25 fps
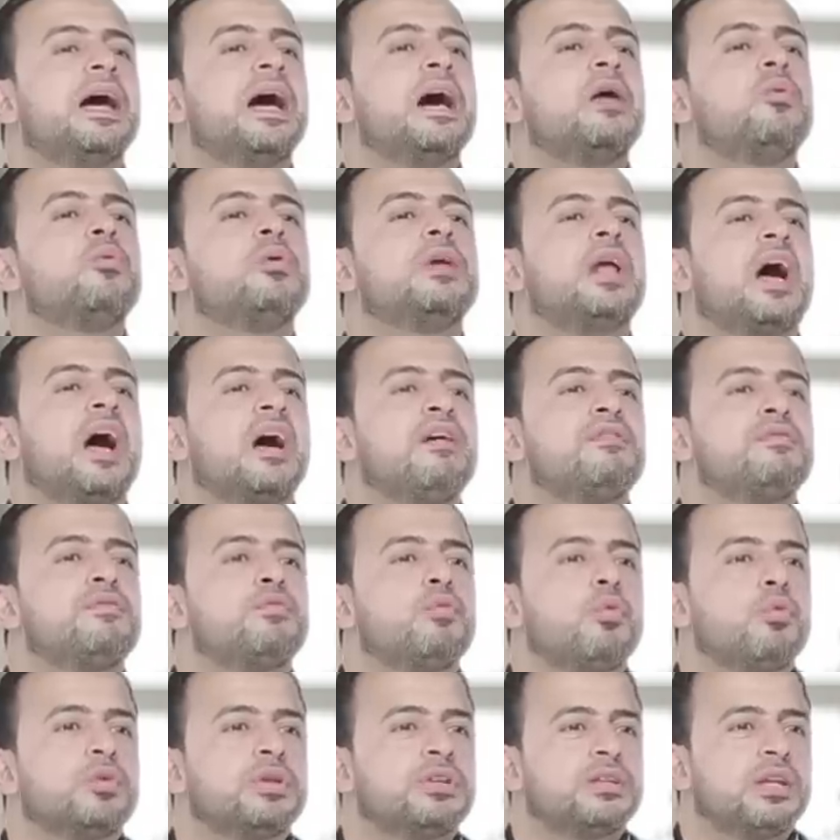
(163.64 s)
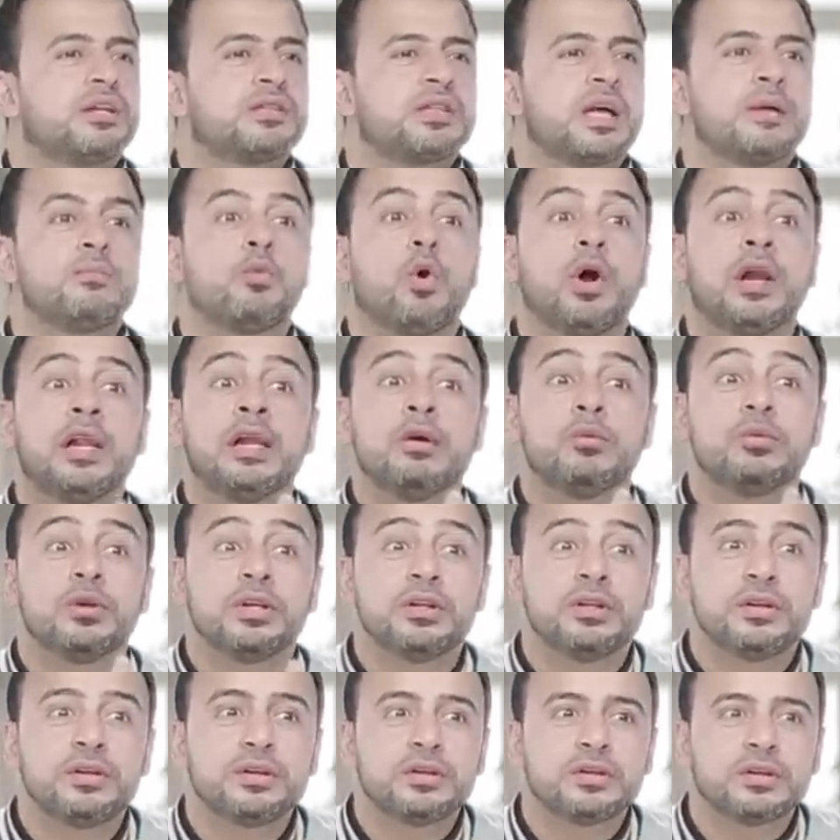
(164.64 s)
أو العفو والتسامح لو
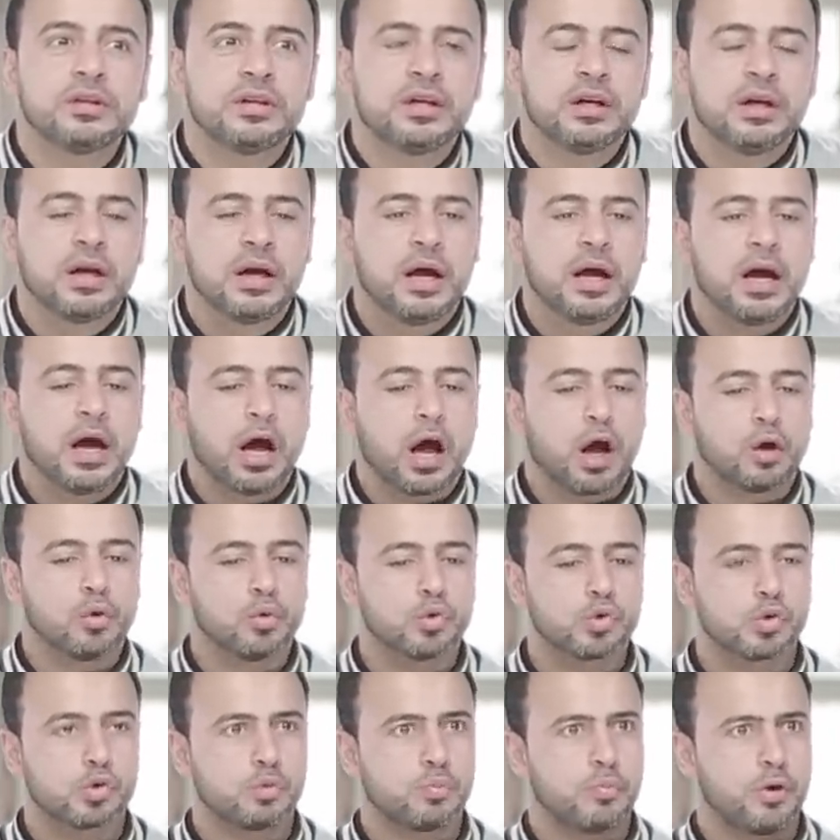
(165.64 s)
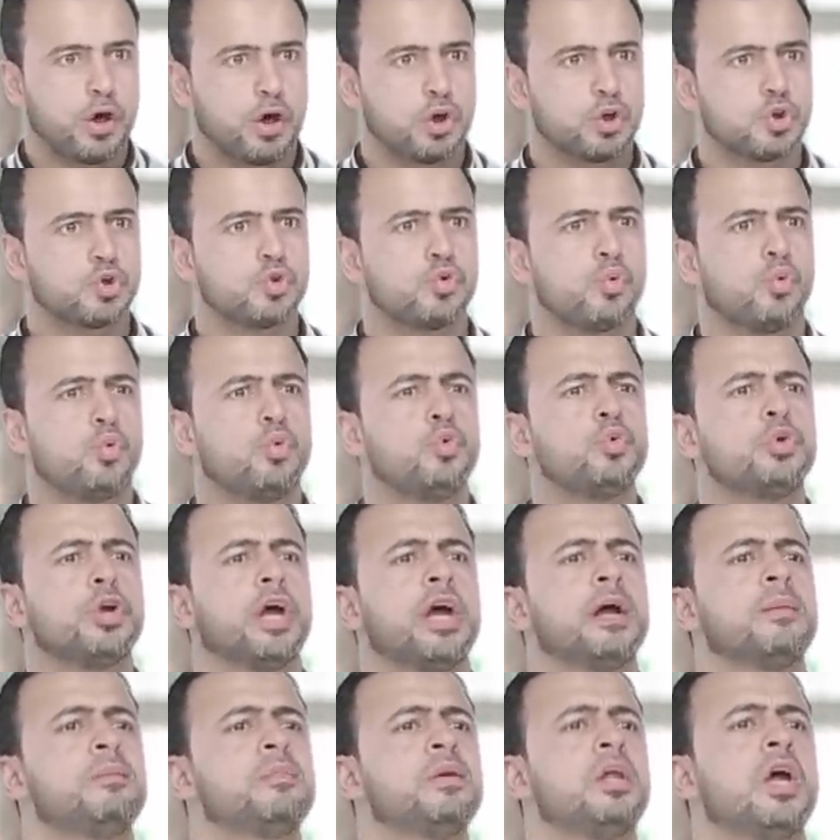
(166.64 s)
قدر هيصبح شعور
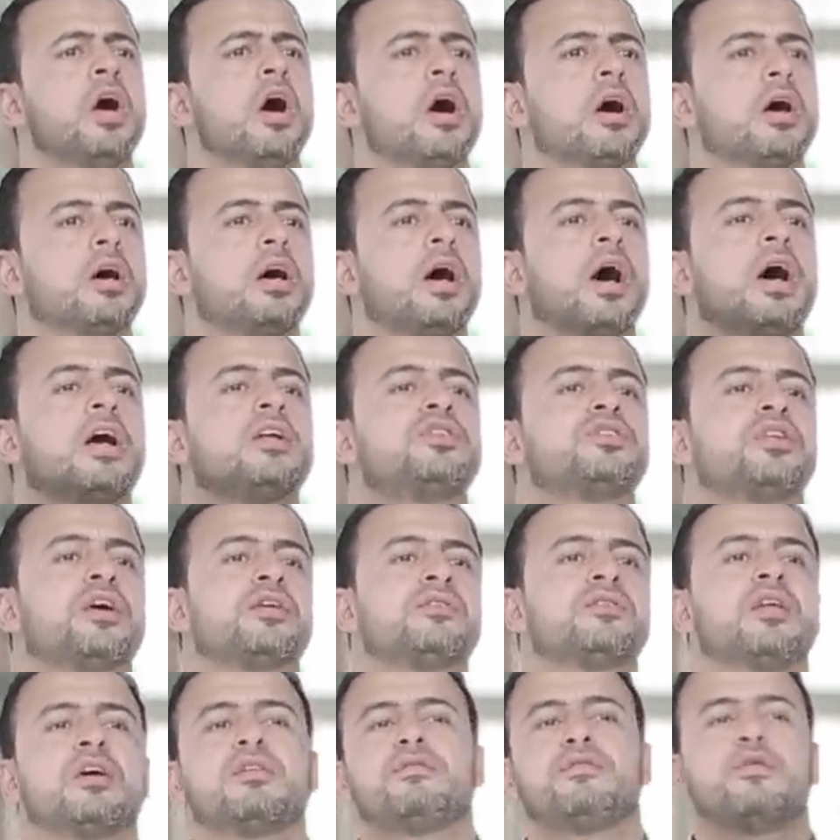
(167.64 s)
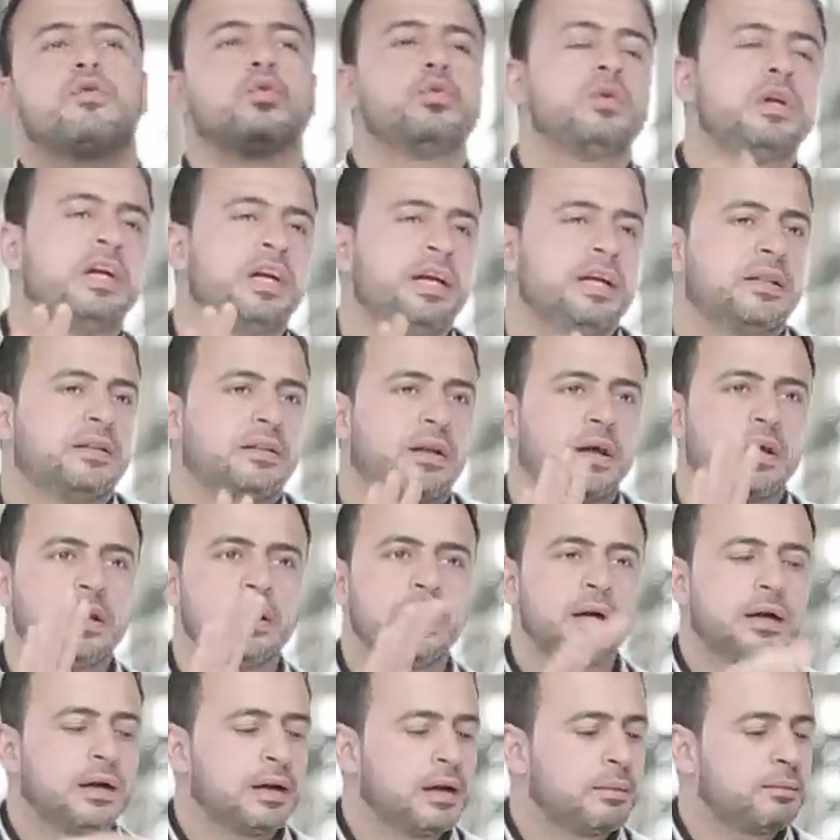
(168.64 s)
عملاق هيطردك في كل حتة
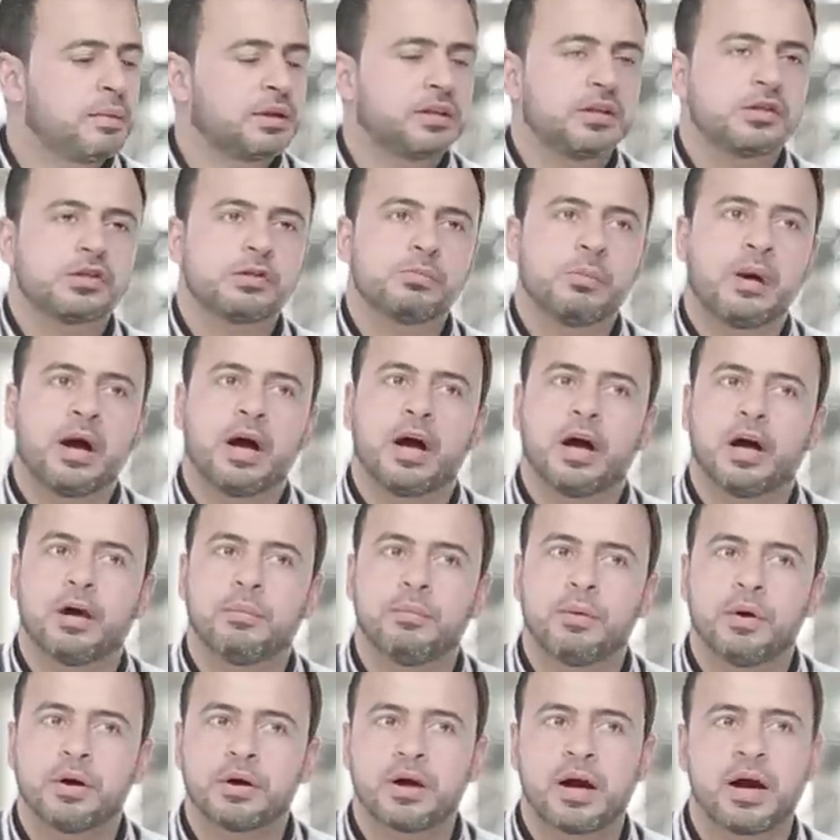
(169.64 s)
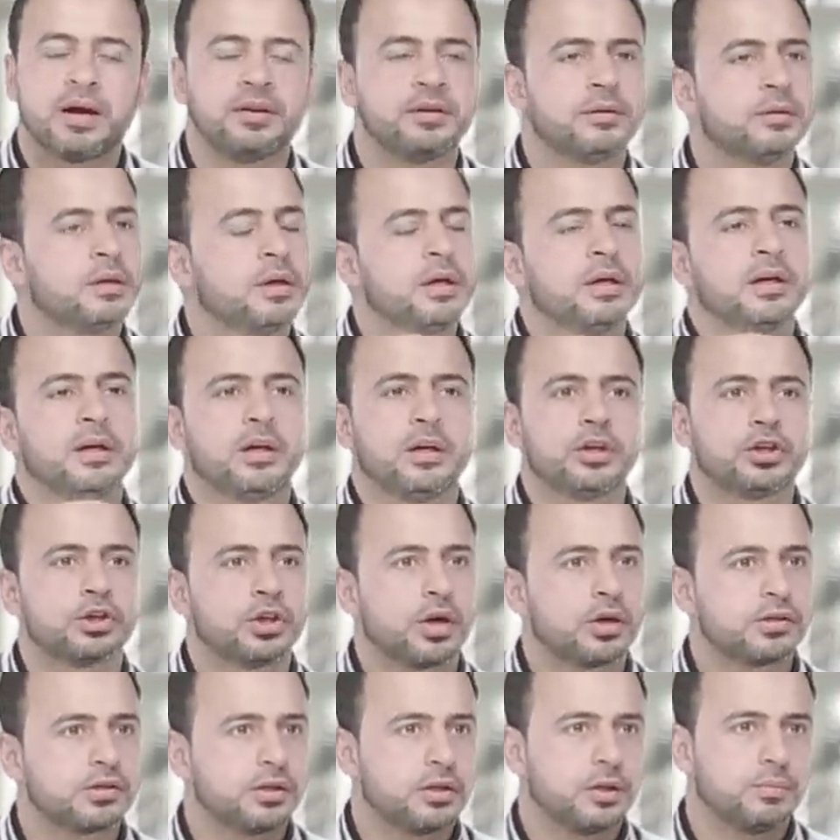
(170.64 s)
لما تسمع أخبار عن
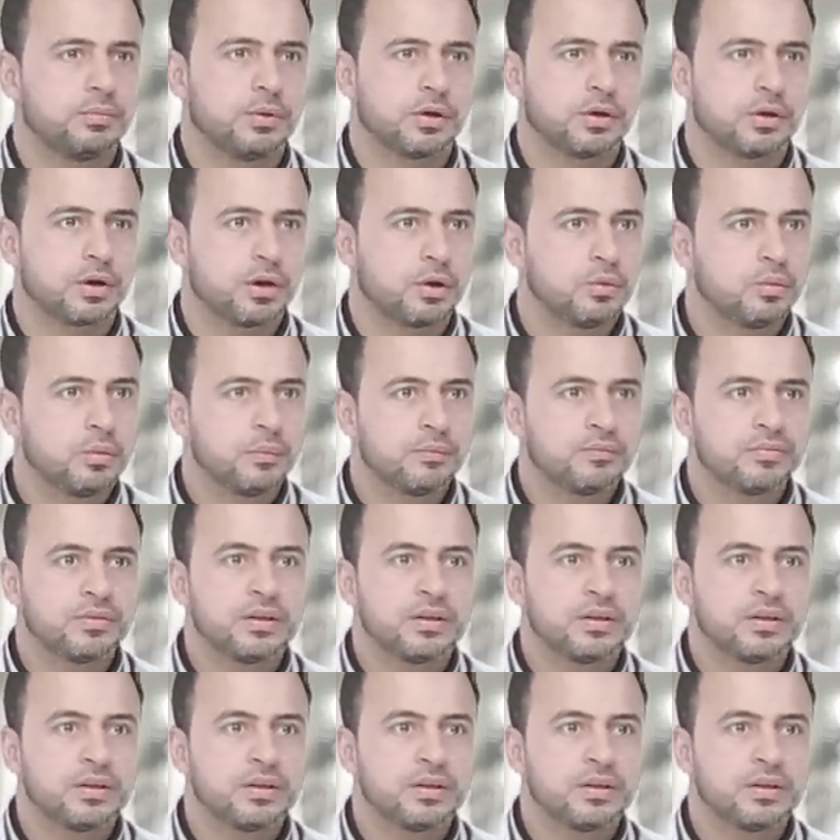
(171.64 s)
الشخص اللي بتكرهه